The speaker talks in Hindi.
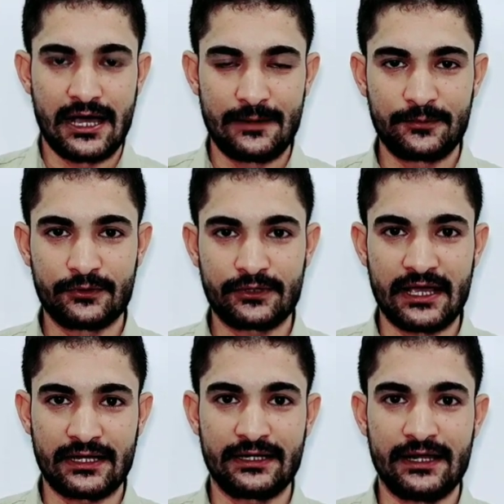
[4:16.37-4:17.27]
आपको
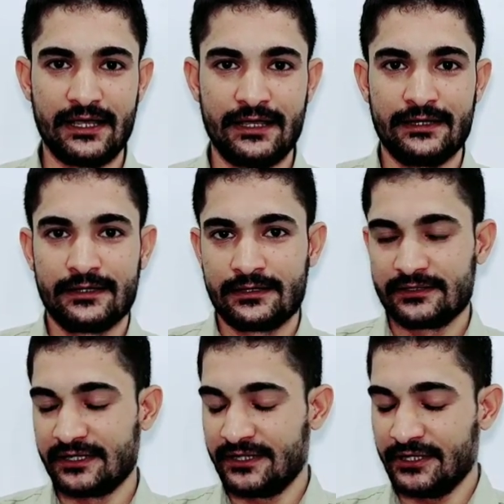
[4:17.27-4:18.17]
क्या करना है
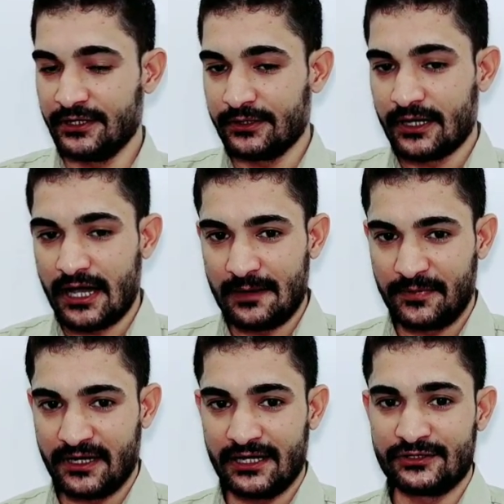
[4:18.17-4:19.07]
यदि
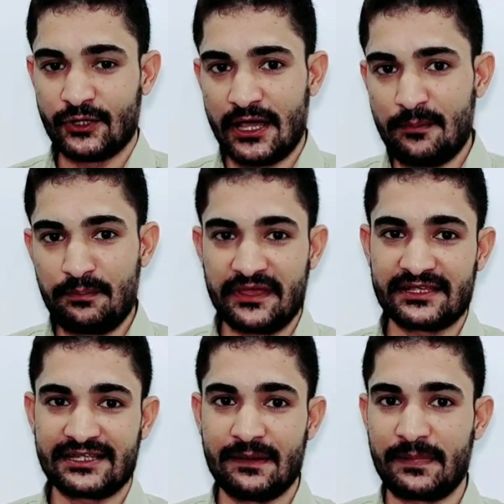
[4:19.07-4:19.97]
आपका जो एम
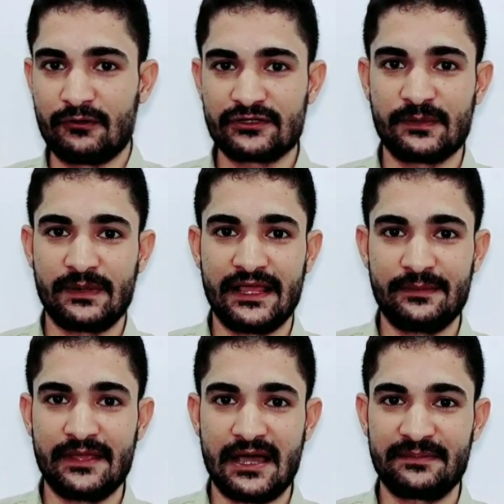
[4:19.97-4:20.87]
है पावर
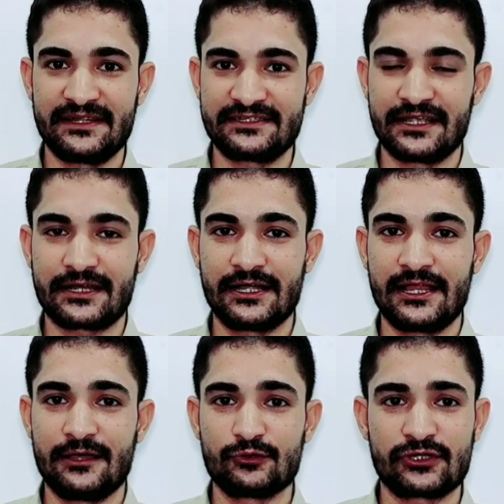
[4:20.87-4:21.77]
सप्लाई भी आपने चेक कर
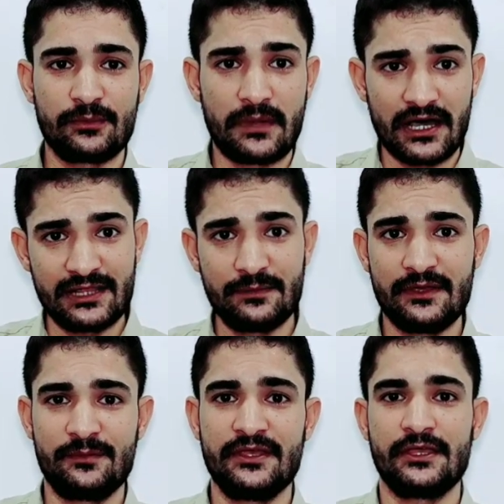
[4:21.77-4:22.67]
लिया है उसके बाद
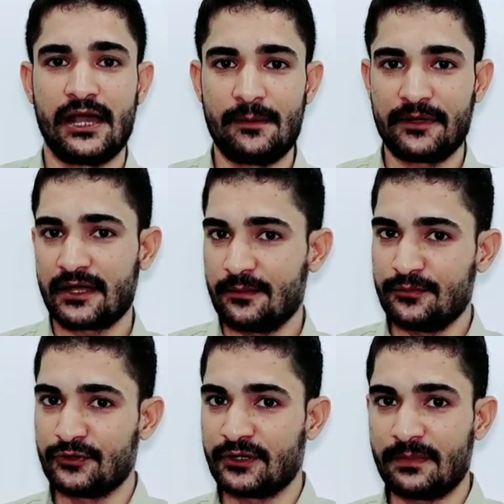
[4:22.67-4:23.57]
में भी आपका
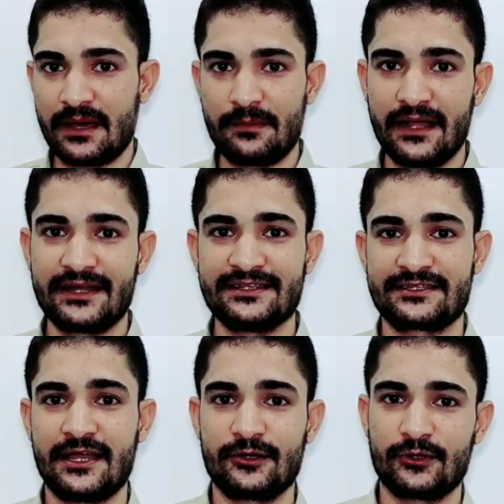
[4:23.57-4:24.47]
कंप्यूटर बार बार
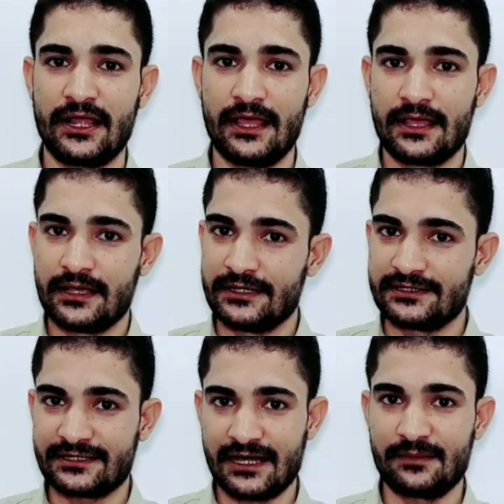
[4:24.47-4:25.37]
रीस्टार्ट हो रहा है
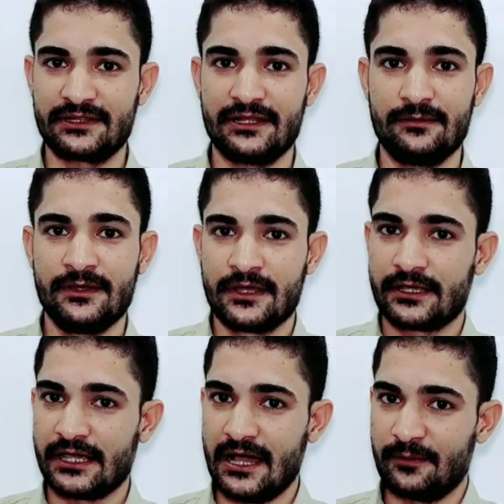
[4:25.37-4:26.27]
इसका मतलब
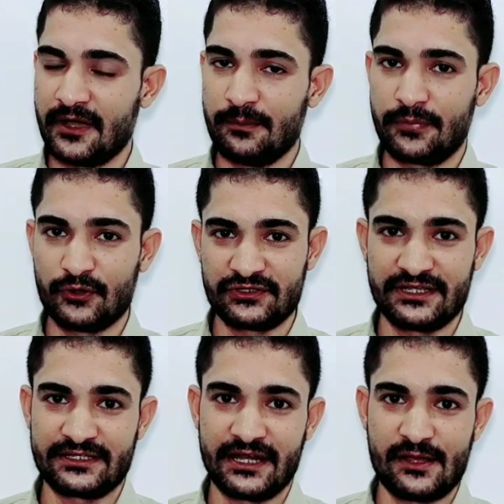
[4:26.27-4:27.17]
कि आपका
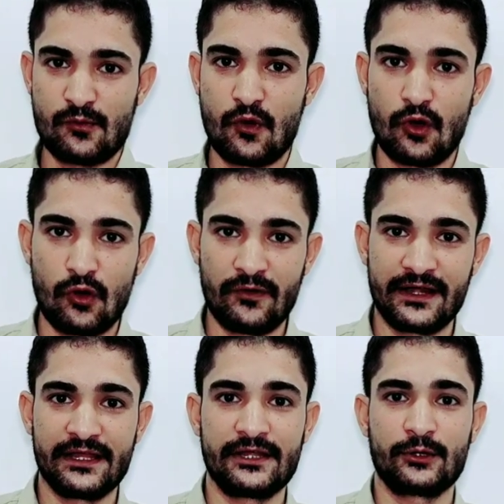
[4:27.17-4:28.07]
प्रोसेसर है वो
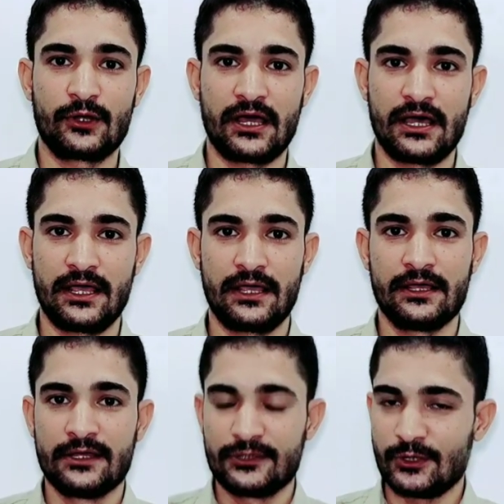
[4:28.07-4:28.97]
ओवरहीट हो रहा है
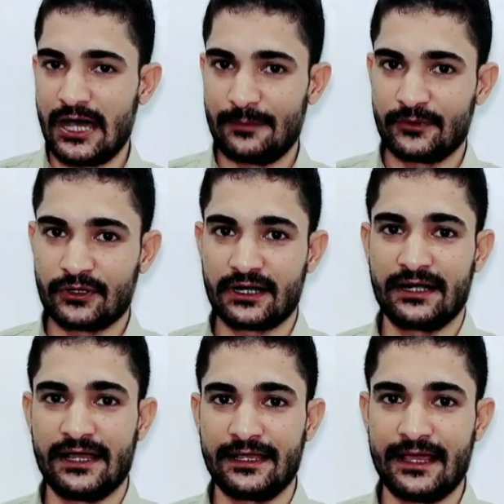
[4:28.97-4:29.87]
तो आपको
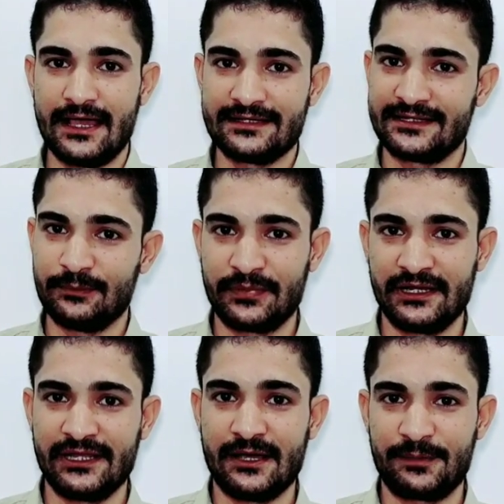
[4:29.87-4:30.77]
करना क्या है
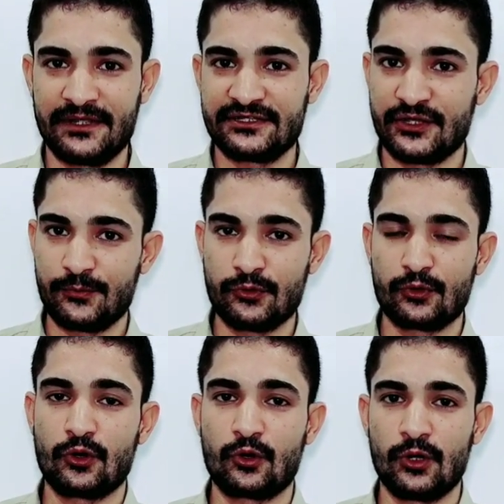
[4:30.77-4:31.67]
सिंपली अपने सी
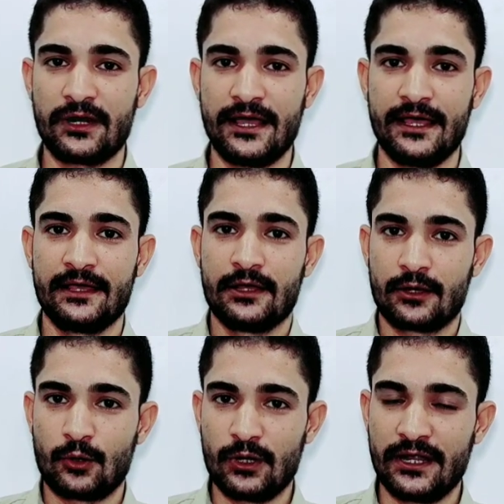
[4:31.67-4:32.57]
को खोलना है
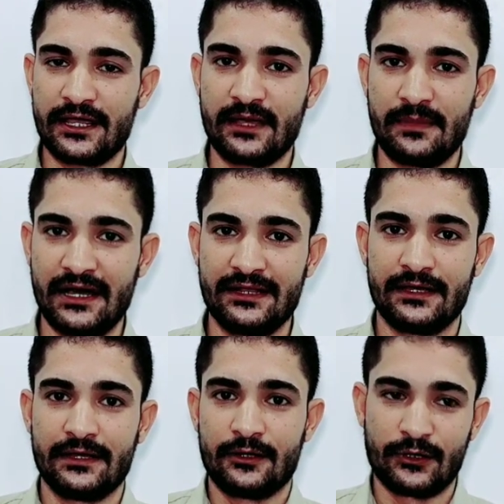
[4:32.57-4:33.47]
खोलने के बाद
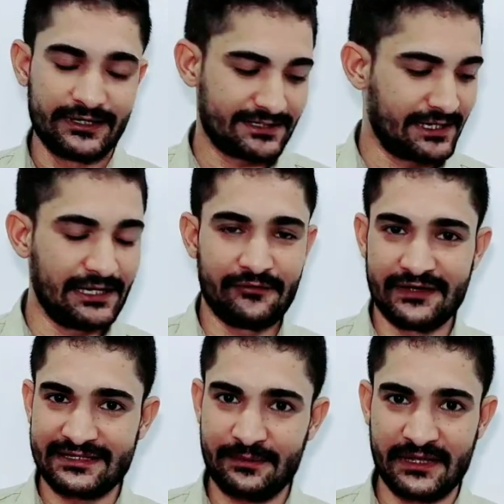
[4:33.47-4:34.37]
और इसके लिए
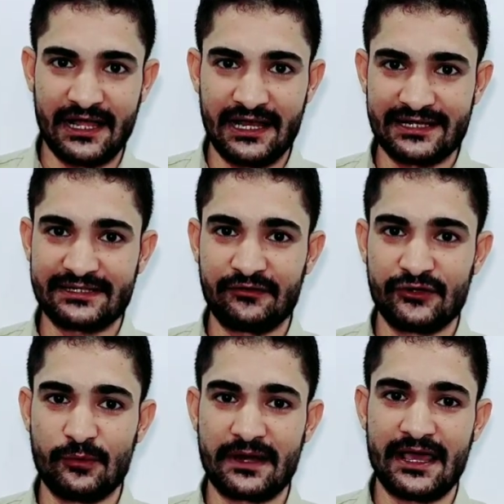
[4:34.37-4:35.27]
वैसे मेरा अलग से
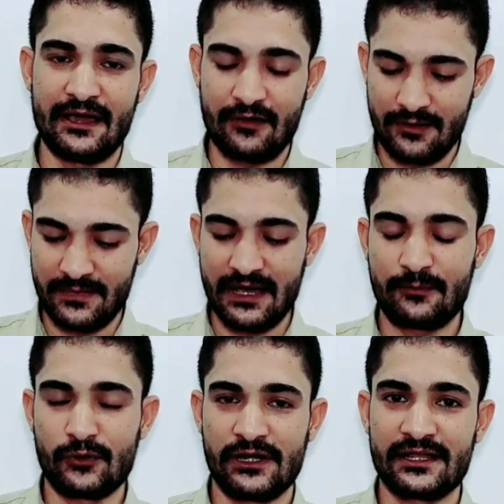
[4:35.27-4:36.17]
वीडियो बनाया हुआ है मैं
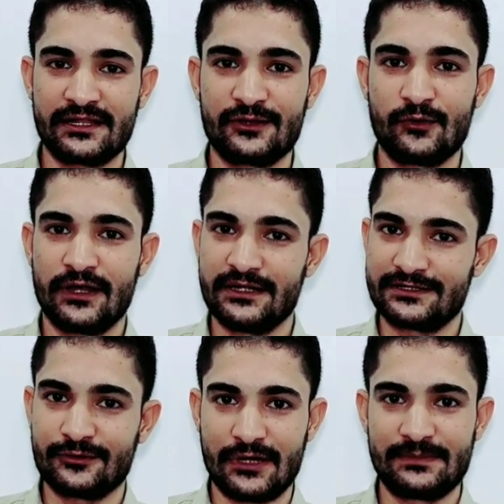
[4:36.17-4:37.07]
आपको लिंक दे दूंगा
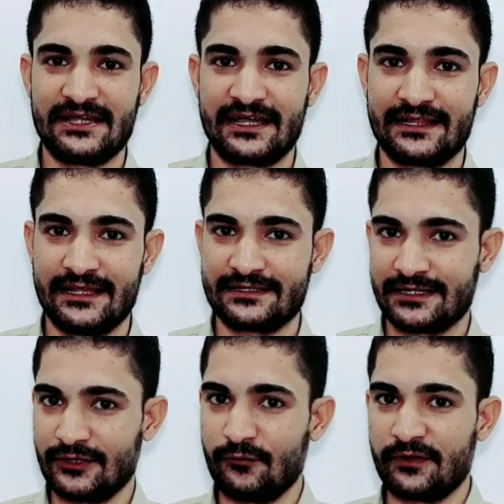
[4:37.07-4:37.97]
नीचे तो आप जाके देख
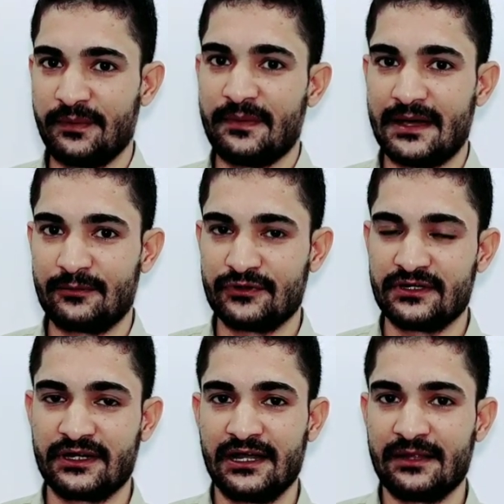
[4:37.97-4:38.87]
सकते हो फिर भी मैं आपको
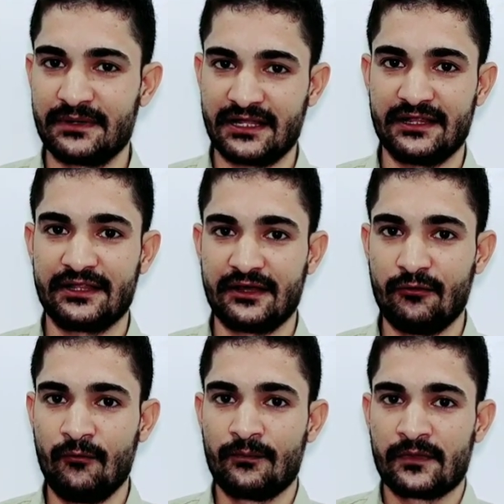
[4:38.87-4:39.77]
जनरली बता देता
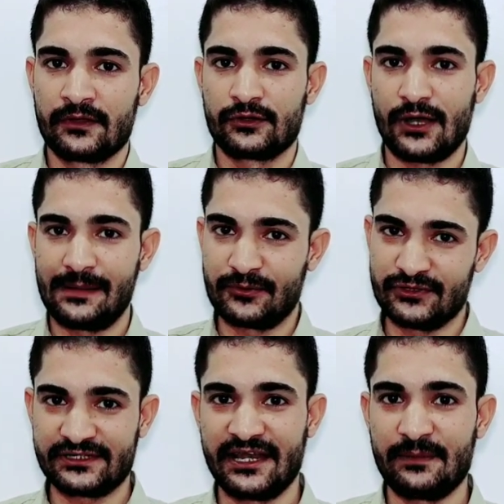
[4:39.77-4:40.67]
हूँ तो आपको
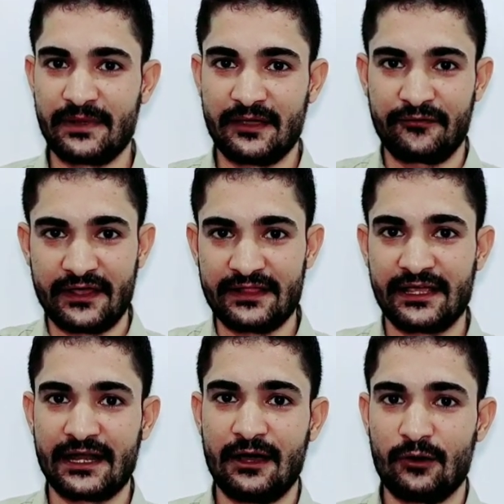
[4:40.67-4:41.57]
स्क्रीन पे एक फ़ैन
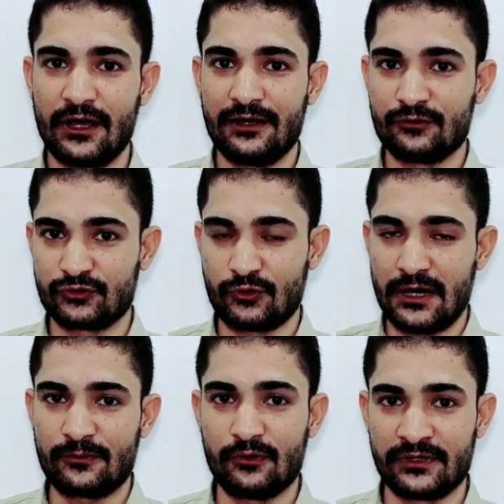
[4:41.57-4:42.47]
दिख रहा होगा उसको
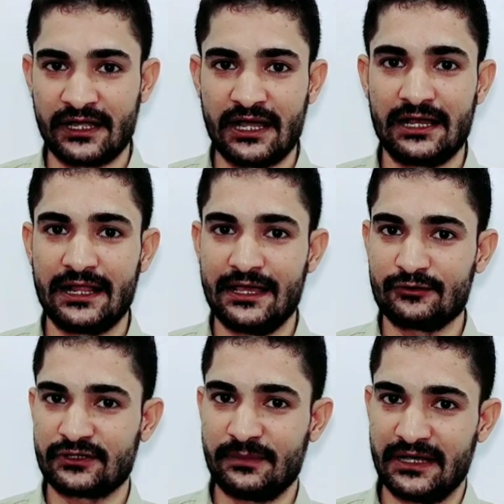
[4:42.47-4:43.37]
आपको निकालना
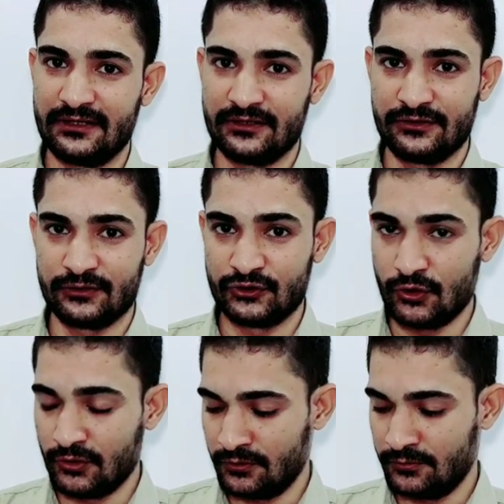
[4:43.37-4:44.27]
है उसके बाद जो